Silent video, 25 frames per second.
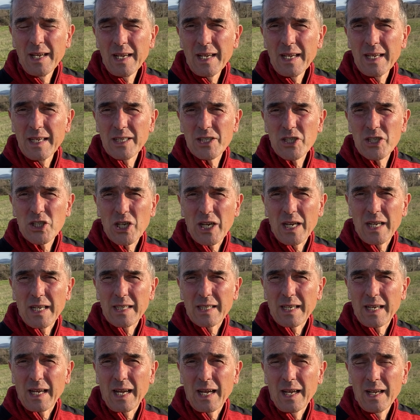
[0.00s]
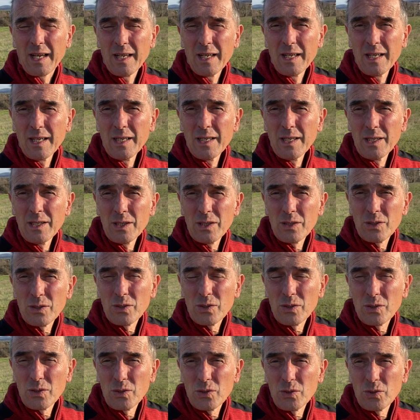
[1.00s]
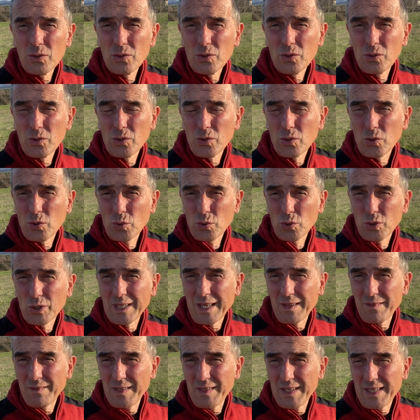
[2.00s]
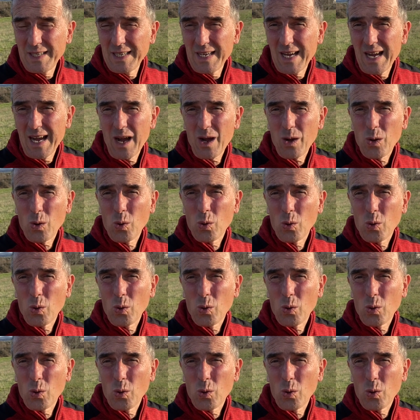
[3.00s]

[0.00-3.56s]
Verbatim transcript: eccetera. Tuttavia,